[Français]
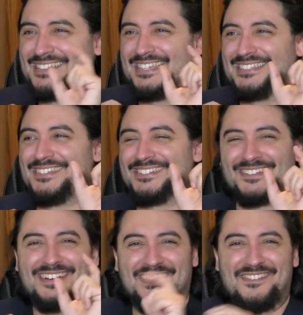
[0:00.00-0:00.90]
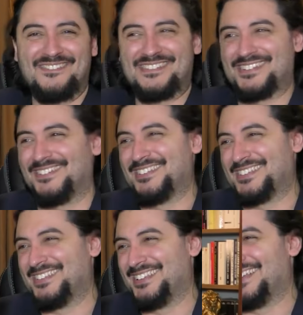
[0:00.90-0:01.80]
c'est toujours la même
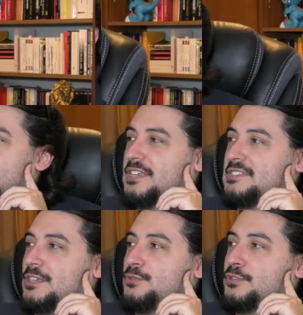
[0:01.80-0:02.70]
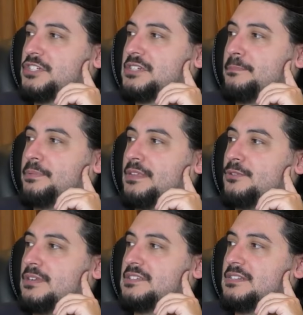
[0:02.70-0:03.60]
chose. Le Joker s'est à nouveau échappé
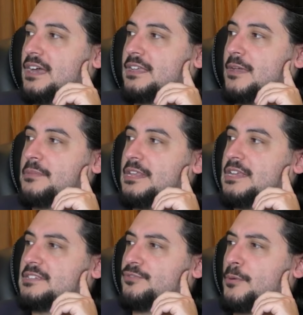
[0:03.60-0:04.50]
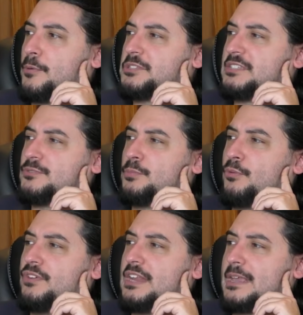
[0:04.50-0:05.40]
de l'asile d'Arkham. Il a cette fois pour objectif de
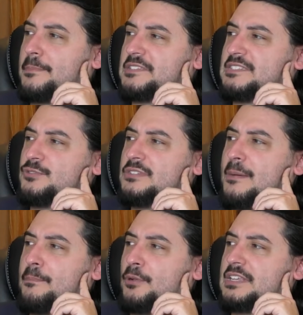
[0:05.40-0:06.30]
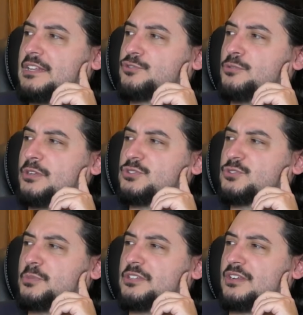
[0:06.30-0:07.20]
prouver la capacité de n'importe quel être humain de
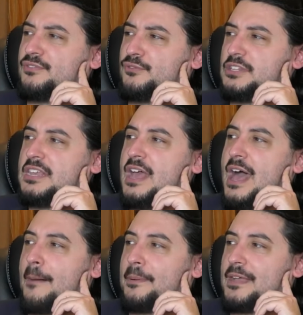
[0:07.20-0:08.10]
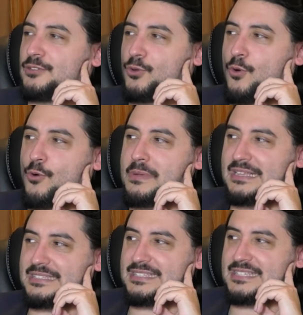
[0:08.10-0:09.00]
sombrer dans la folie après un
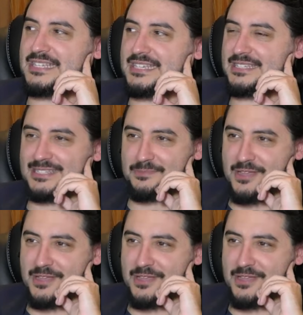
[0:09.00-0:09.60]
traumatisme.